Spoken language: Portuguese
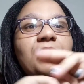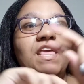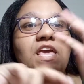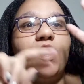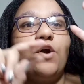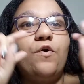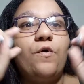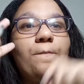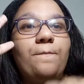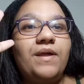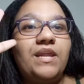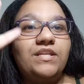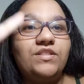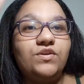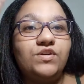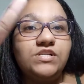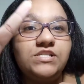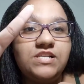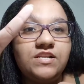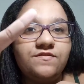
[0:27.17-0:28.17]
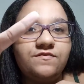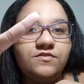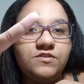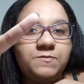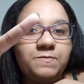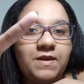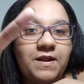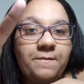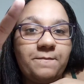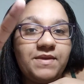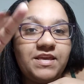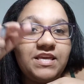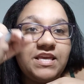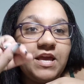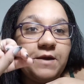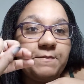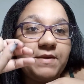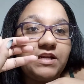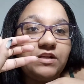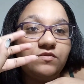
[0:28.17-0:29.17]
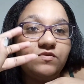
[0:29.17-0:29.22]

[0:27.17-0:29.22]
Eu comprei dois livros para mim e a Maria